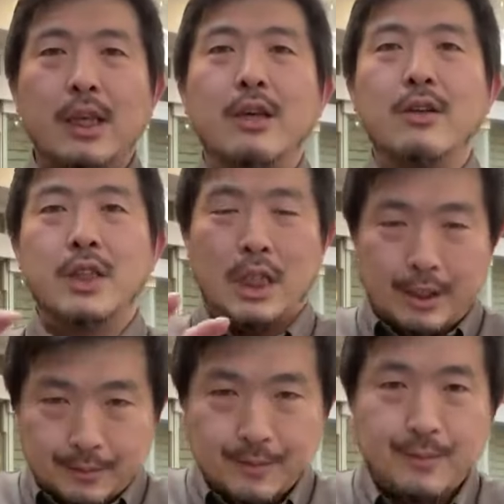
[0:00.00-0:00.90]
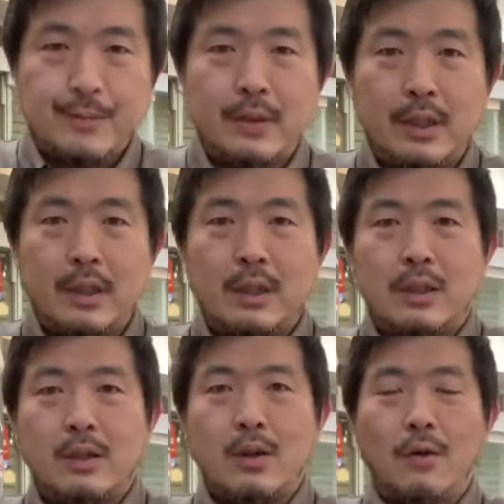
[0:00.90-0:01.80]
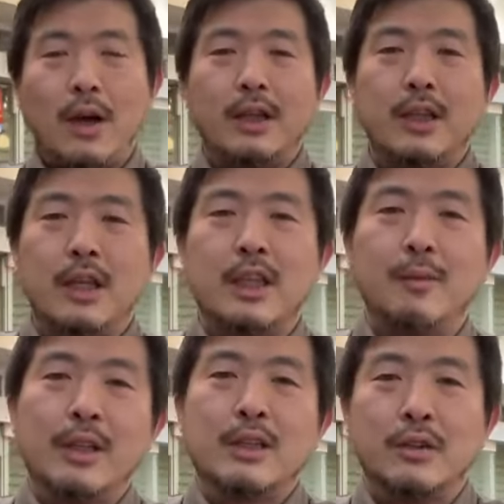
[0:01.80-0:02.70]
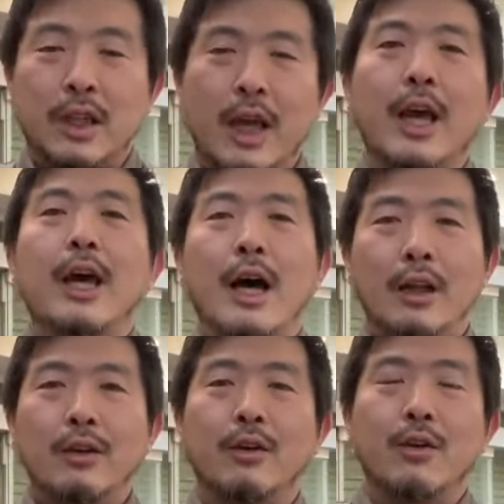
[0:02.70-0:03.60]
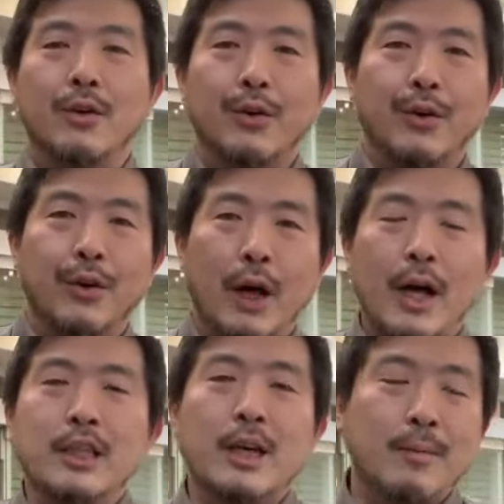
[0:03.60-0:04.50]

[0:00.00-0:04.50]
急時特価になってます。ますので、反射